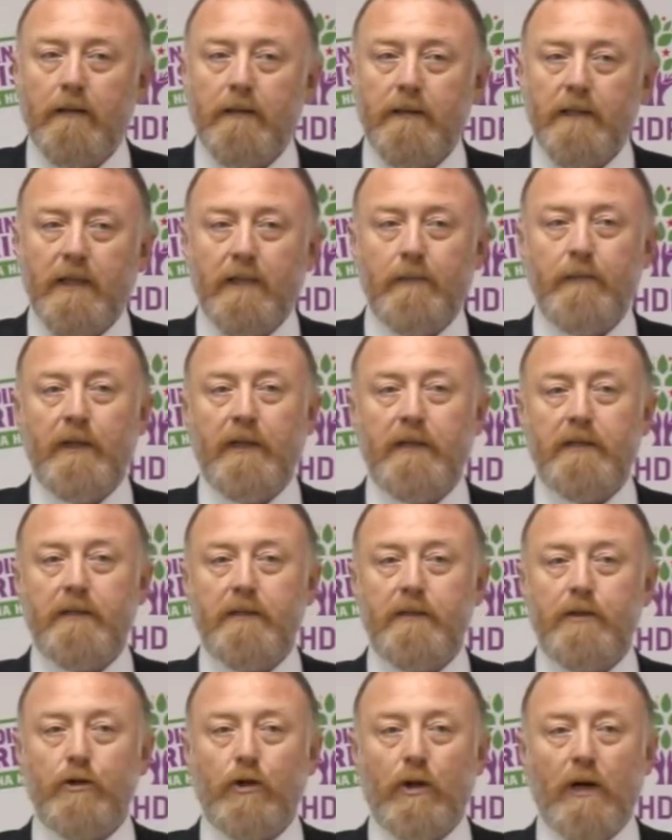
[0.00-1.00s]

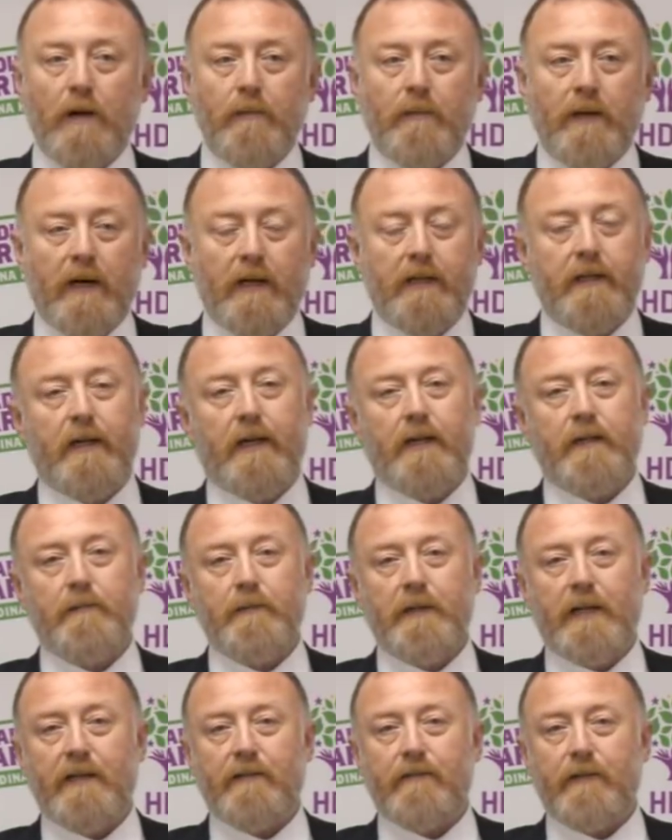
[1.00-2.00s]
27. dönem Hakkari
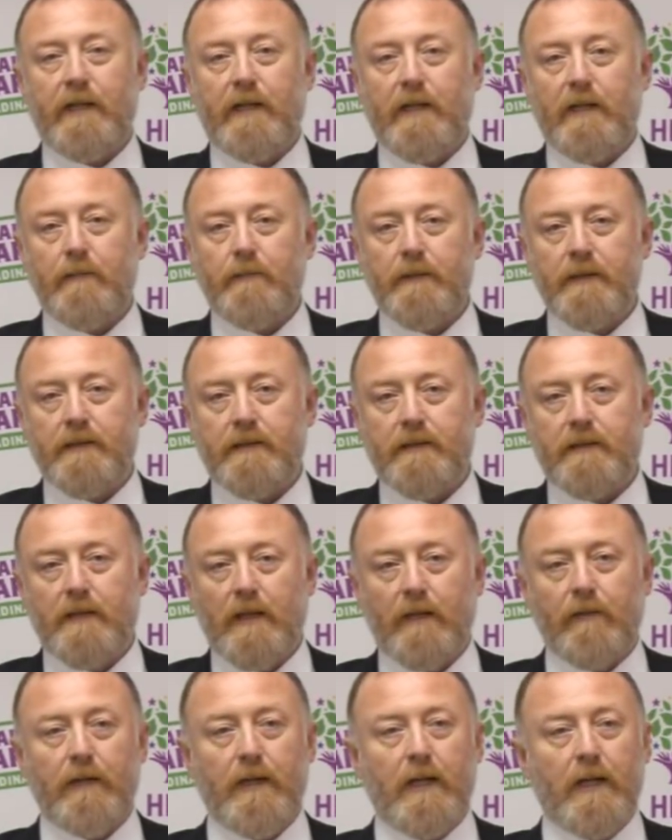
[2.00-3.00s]
milletvekilimiz
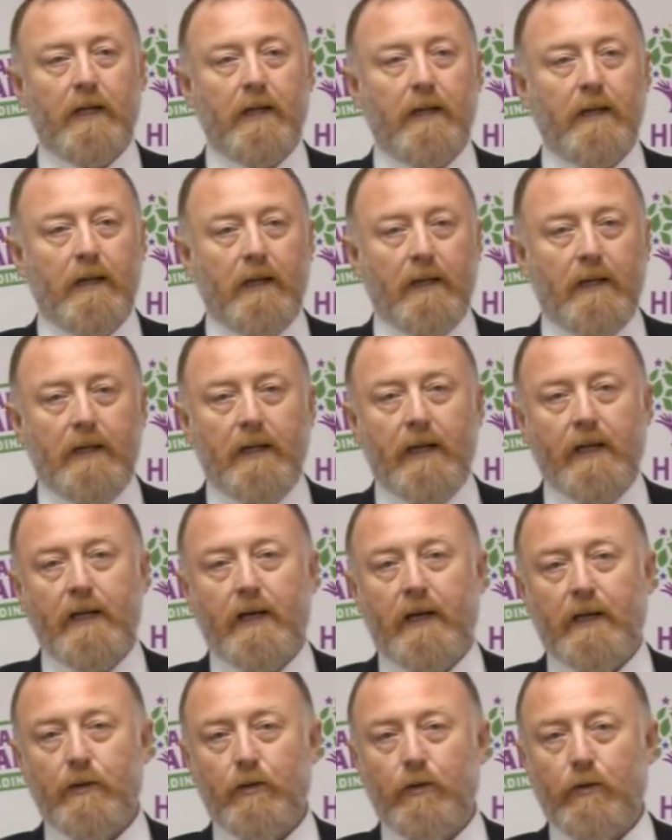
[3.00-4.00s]
sevgili
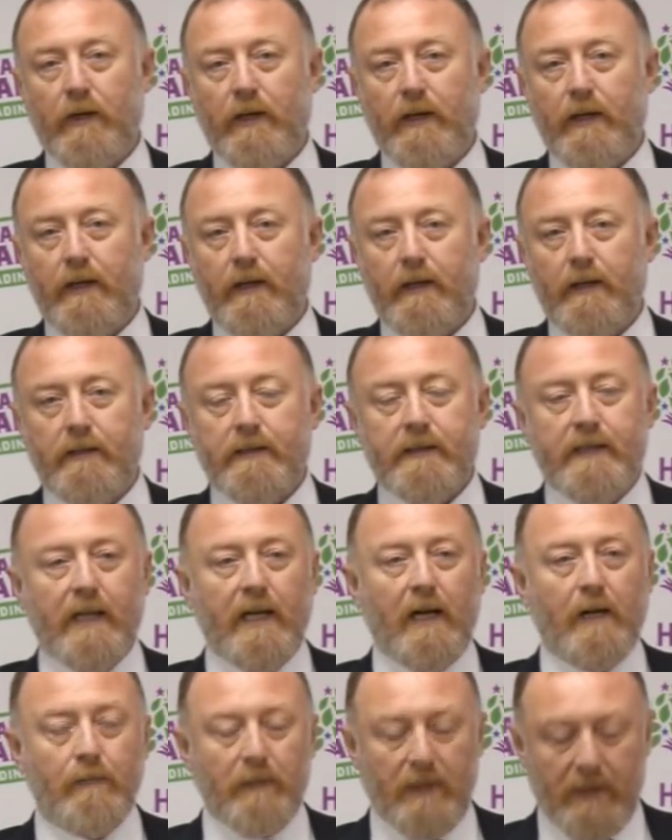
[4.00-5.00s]
Leyla Güven'e
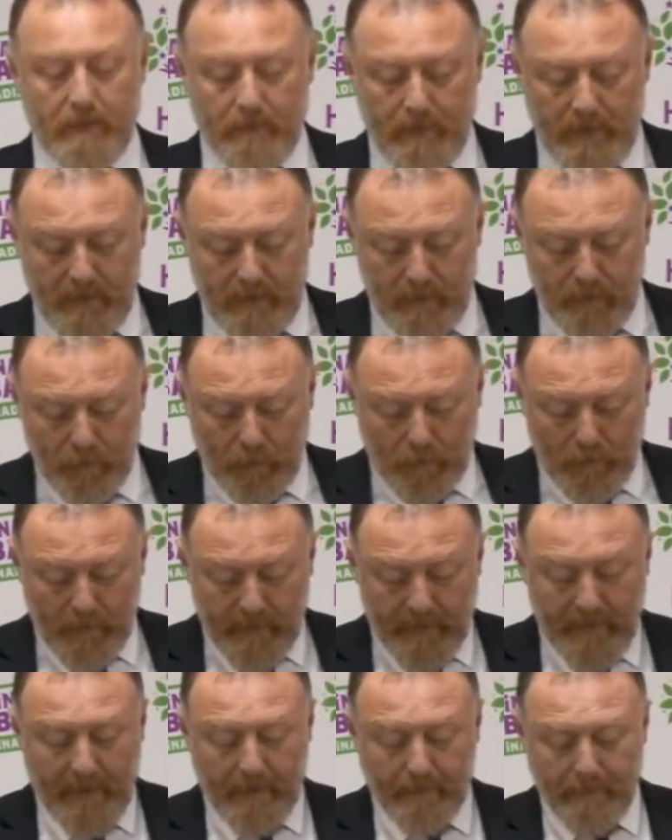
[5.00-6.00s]
selamlarımı
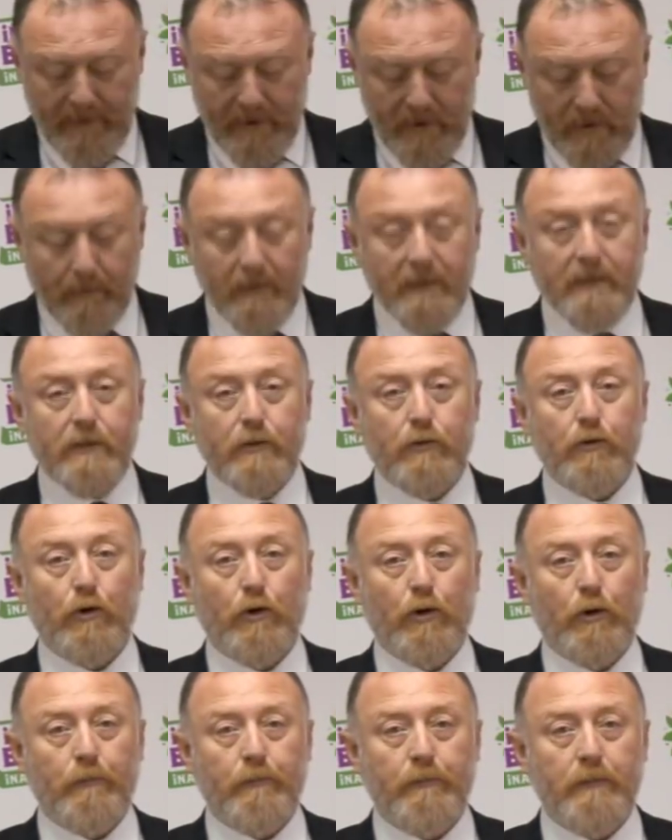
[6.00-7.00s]
yollayarak başlamak
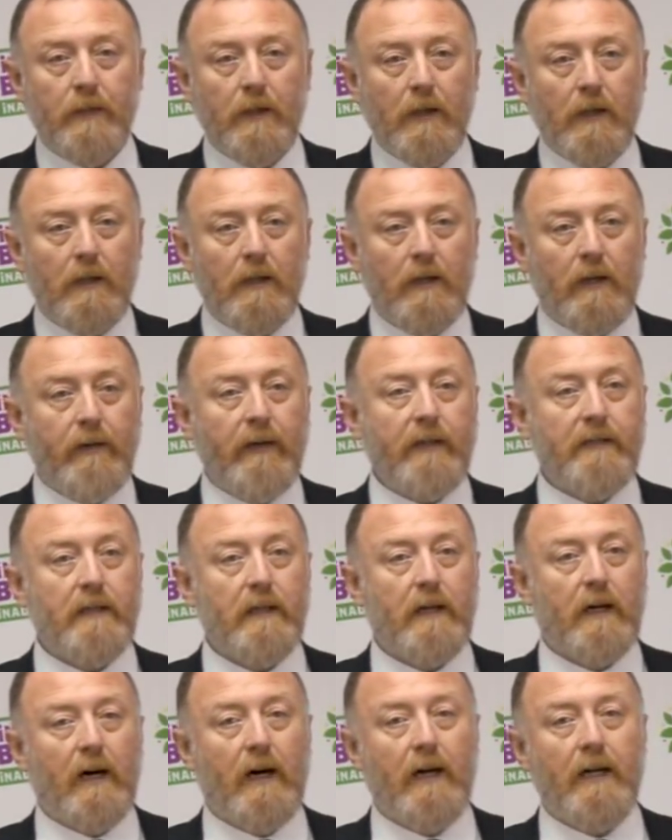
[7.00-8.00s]
istiyorum. Evet
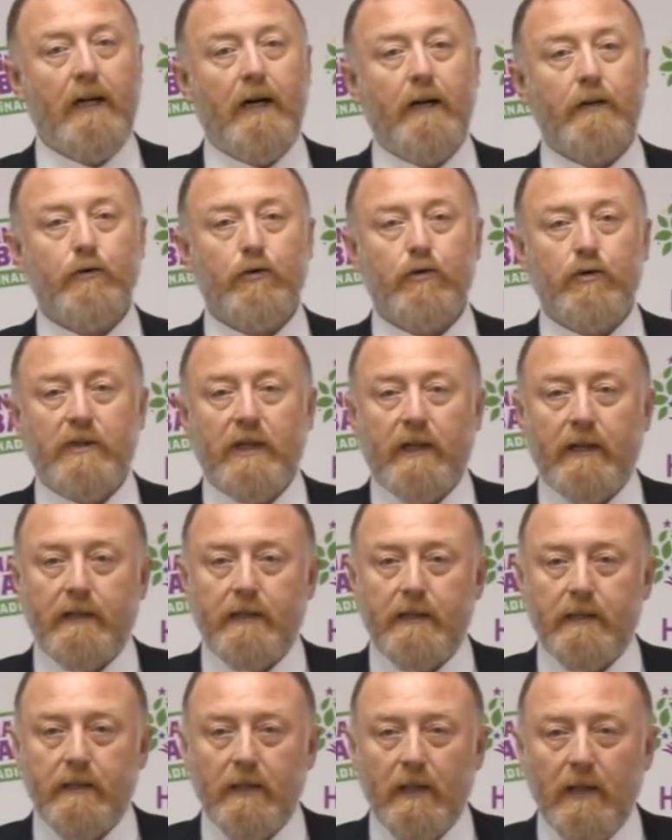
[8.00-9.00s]
hala
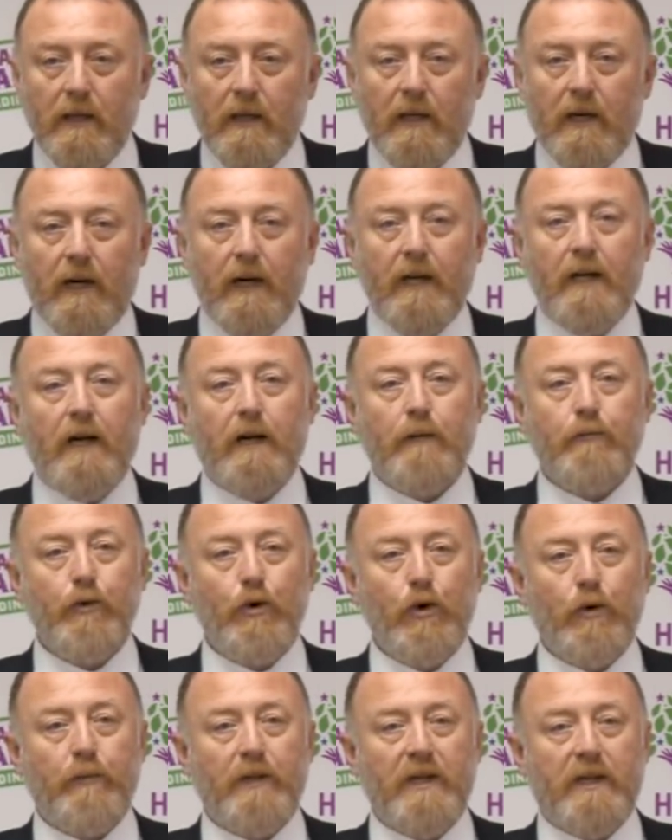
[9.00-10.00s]
tutsaktır. Hala
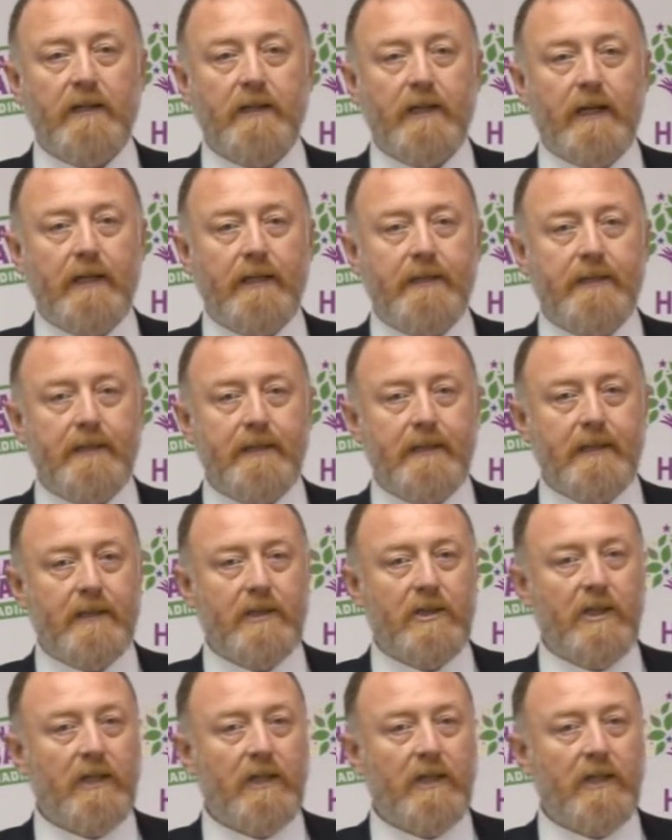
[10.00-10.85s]
büyük bir adaletsizlik